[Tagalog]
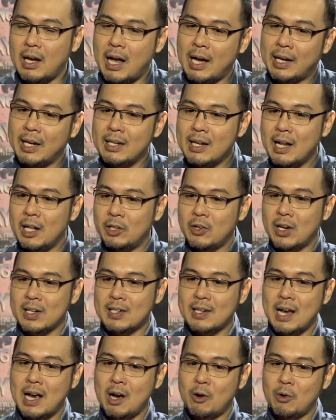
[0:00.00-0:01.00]
Aguinaldo
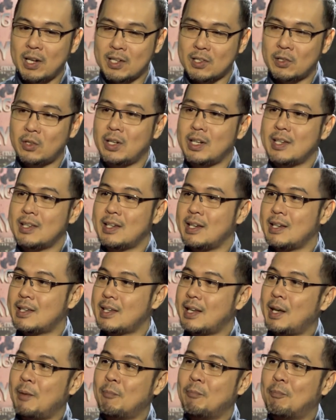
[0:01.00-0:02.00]
as how history sees
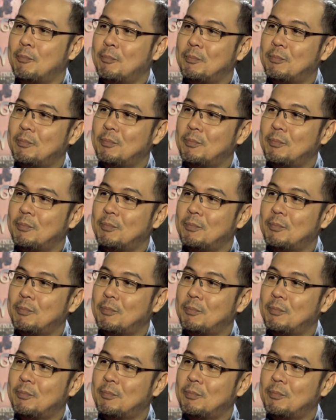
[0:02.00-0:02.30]
him.